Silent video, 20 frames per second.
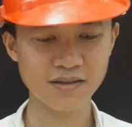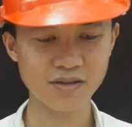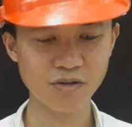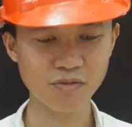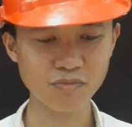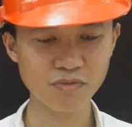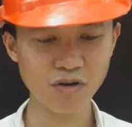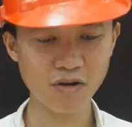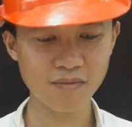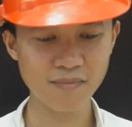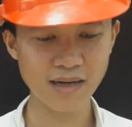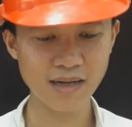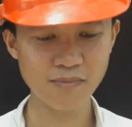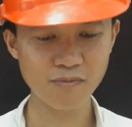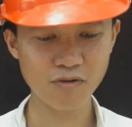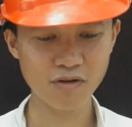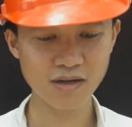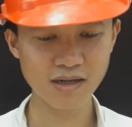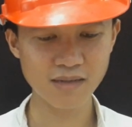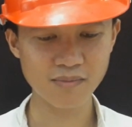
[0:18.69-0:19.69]
Chúng tôi mới
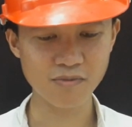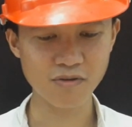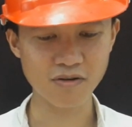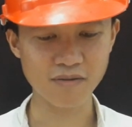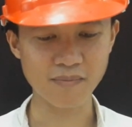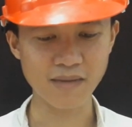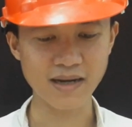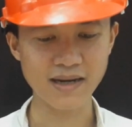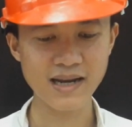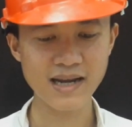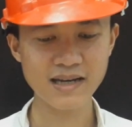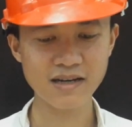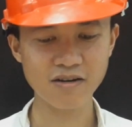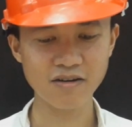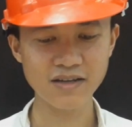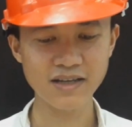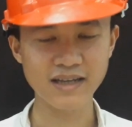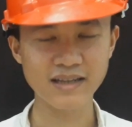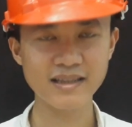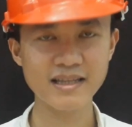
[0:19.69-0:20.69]
mua được một mảnh đất
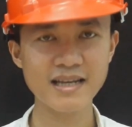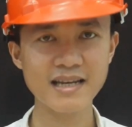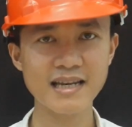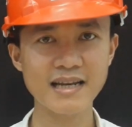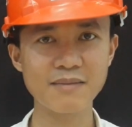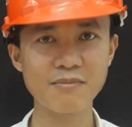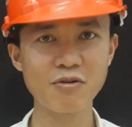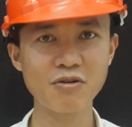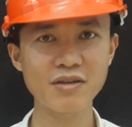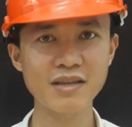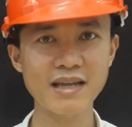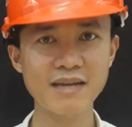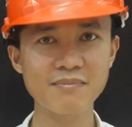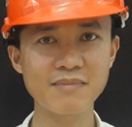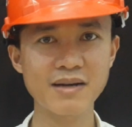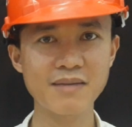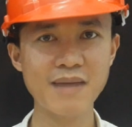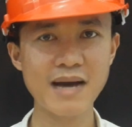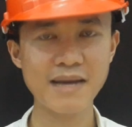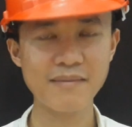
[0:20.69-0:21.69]
có diện tích là bốn nhân
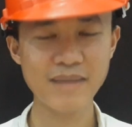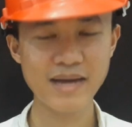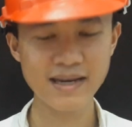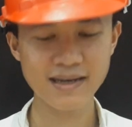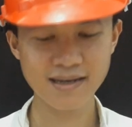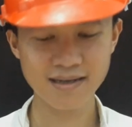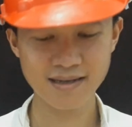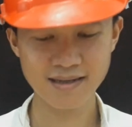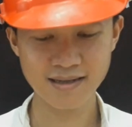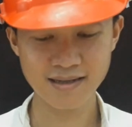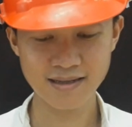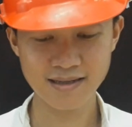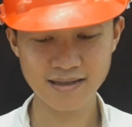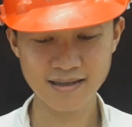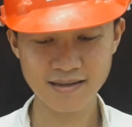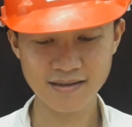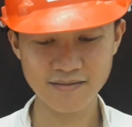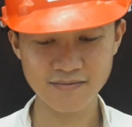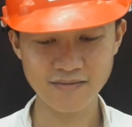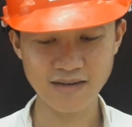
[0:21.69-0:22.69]
mười ba mét
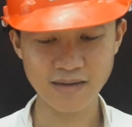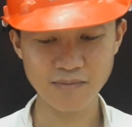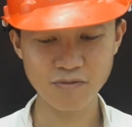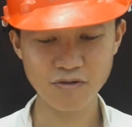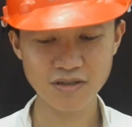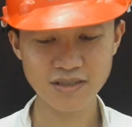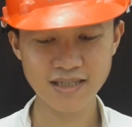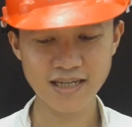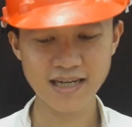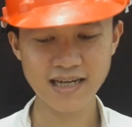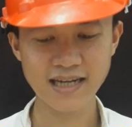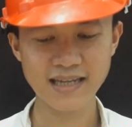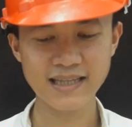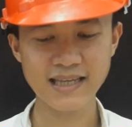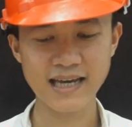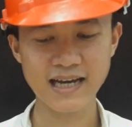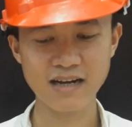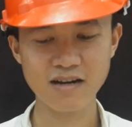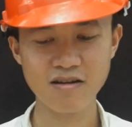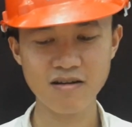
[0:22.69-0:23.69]
và muốn xây căn
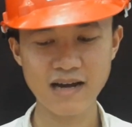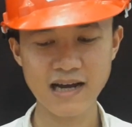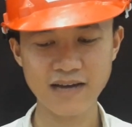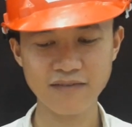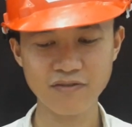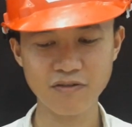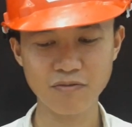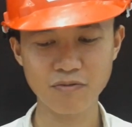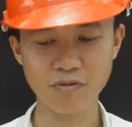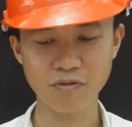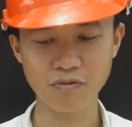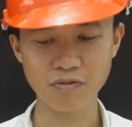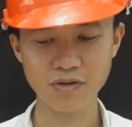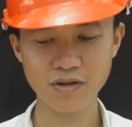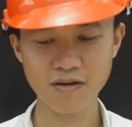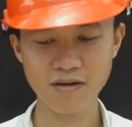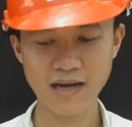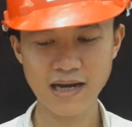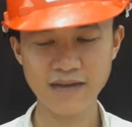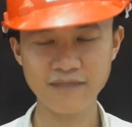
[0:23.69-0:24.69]
nhà có hai phòng ngủ
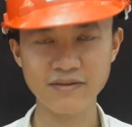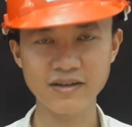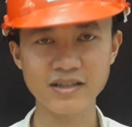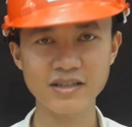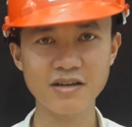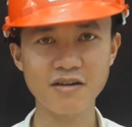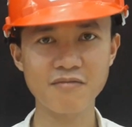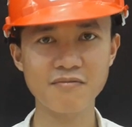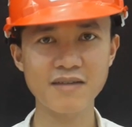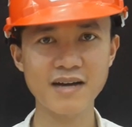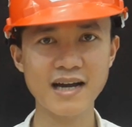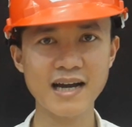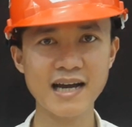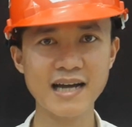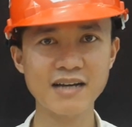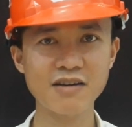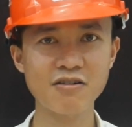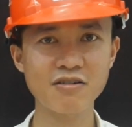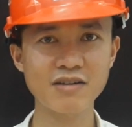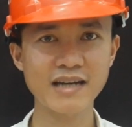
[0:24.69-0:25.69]
cho hai vợ chồng và
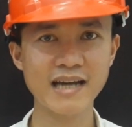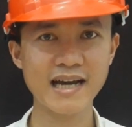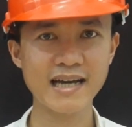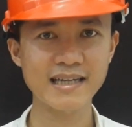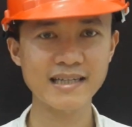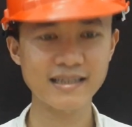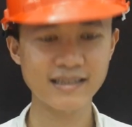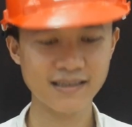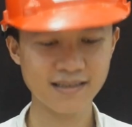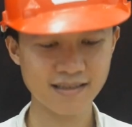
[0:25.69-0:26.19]
hai con gái.